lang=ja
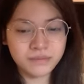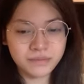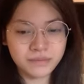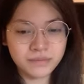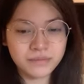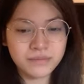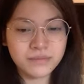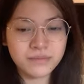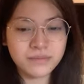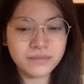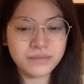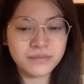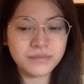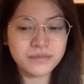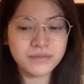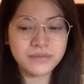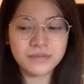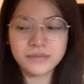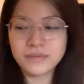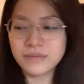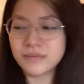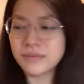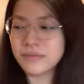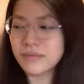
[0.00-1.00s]
ん、
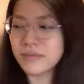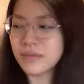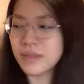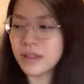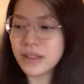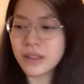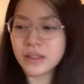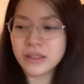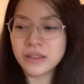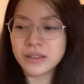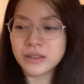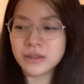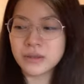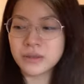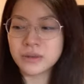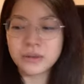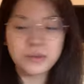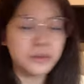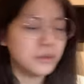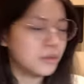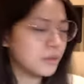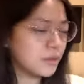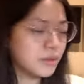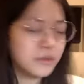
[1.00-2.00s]
ちょっ
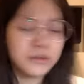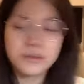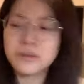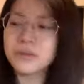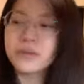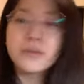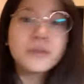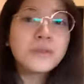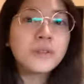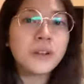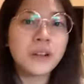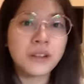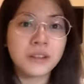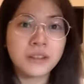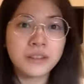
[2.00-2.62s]
と喉が